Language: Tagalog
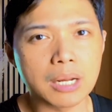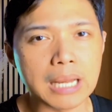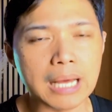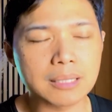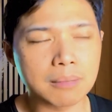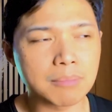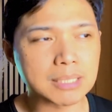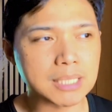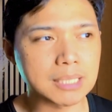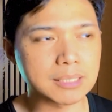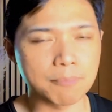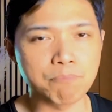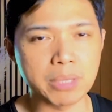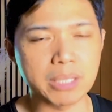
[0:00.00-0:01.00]
lahat ng
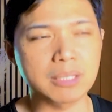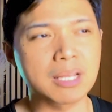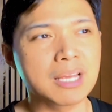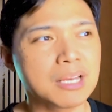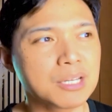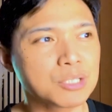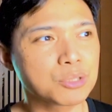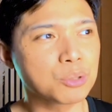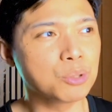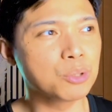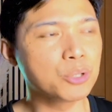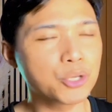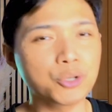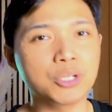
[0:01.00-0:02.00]
masasubmit.
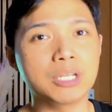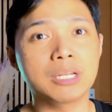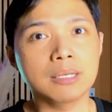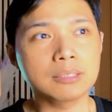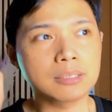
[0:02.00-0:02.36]
So, yun.